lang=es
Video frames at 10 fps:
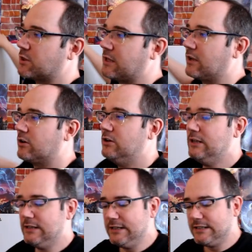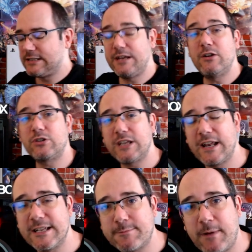5. Si no
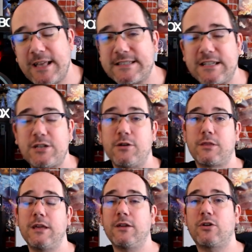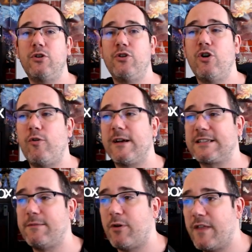tienes PlayStation 5 no vas
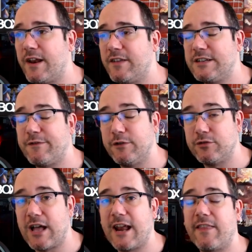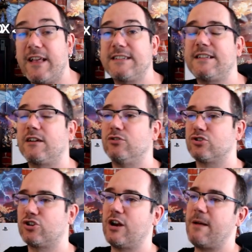a poder disfrutar de esta
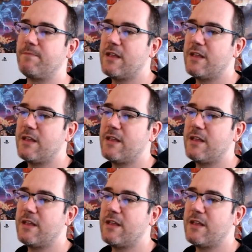consola.